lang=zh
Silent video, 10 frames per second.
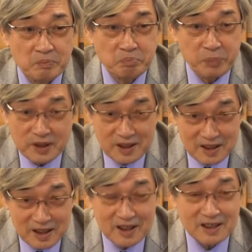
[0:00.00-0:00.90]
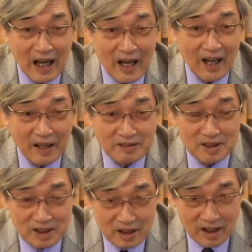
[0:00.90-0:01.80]
不是一个大寒，
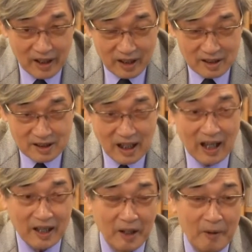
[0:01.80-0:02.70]
是两个大寒。